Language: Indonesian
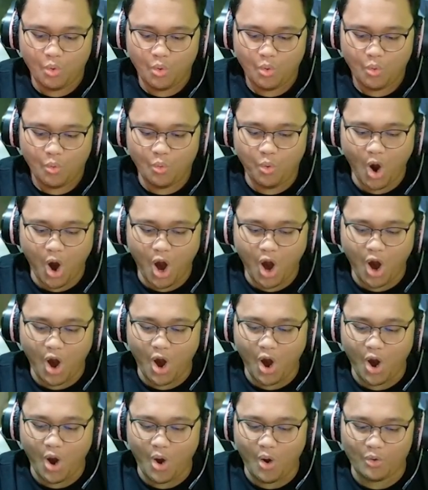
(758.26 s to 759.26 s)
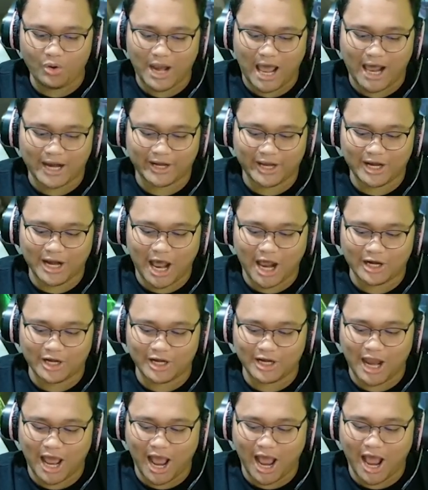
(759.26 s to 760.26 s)
Wuh, lari lari
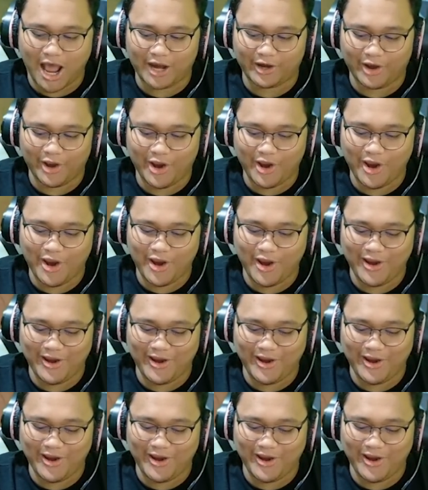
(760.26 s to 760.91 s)
lari.